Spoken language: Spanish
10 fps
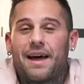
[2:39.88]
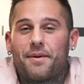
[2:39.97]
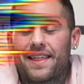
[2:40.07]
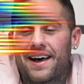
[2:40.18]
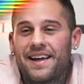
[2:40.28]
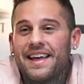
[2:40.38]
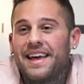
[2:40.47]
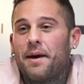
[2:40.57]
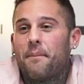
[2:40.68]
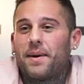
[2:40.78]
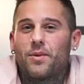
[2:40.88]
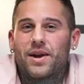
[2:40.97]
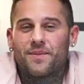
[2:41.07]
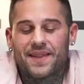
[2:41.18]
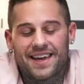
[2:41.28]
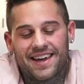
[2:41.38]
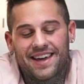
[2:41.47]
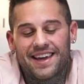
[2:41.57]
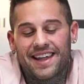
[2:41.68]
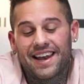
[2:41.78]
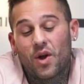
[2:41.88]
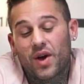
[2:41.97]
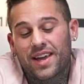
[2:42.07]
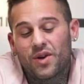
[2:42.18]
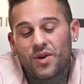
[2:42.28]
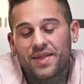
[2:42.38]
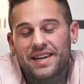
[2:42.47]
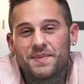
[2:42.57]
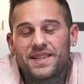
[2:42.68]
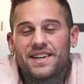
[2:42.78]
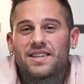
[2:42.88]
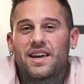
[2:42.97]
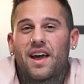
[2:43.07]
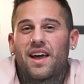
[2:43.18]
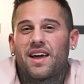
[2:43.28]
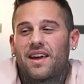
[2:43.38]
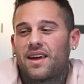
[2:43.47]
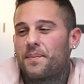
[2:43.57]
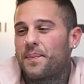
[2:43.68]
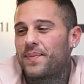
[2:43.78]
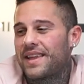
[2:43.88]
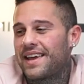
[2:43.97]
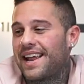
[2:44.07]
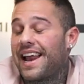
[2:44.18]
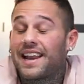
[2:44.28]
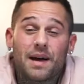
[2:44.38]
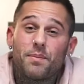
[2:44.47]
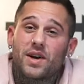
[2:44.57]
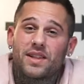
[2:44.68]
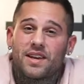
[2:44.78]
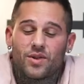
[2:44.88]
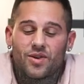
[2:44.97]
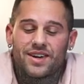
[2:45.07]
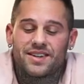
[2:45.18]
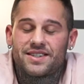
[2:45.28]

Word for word: la verdad. Pero bueno, eh, lo que quiero transmitir es que eh, el cambio que ha tenido